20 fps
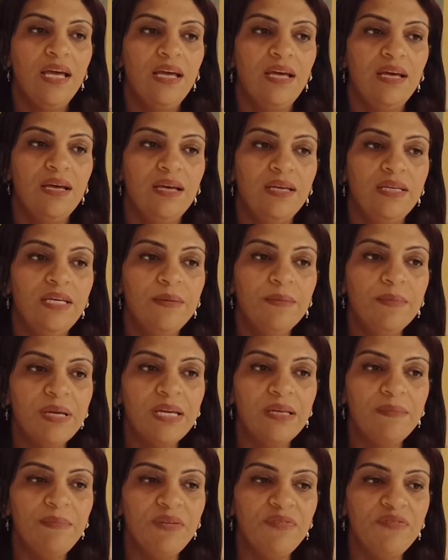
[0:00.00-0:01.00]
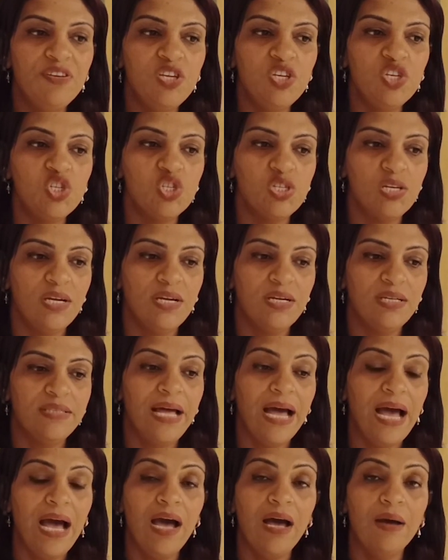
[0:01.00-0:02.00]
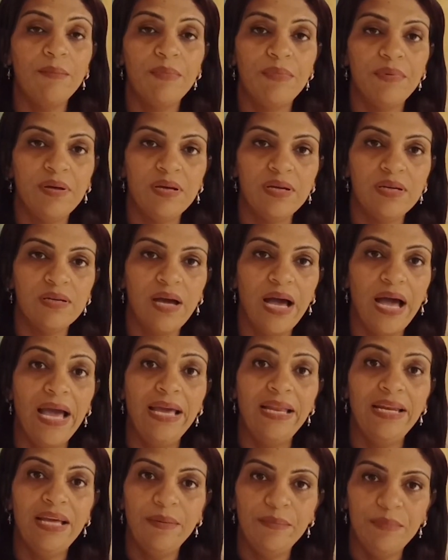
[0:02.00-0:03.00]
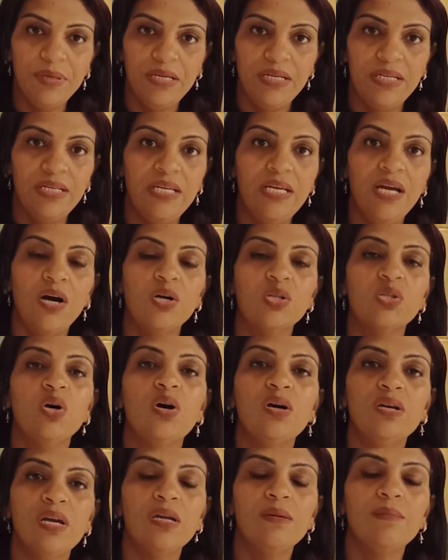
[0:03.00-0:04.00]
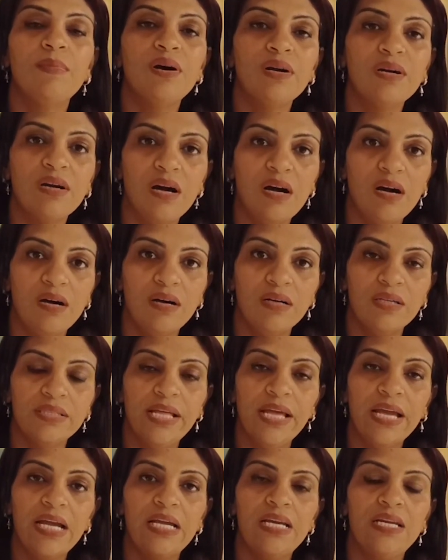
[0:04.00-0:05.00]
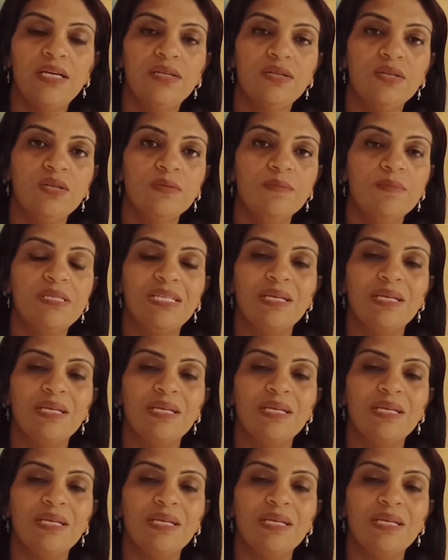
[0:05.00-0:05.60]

آه، يمكن مفيش دعم آه، عالمي لقضايا المرأة داخل إيران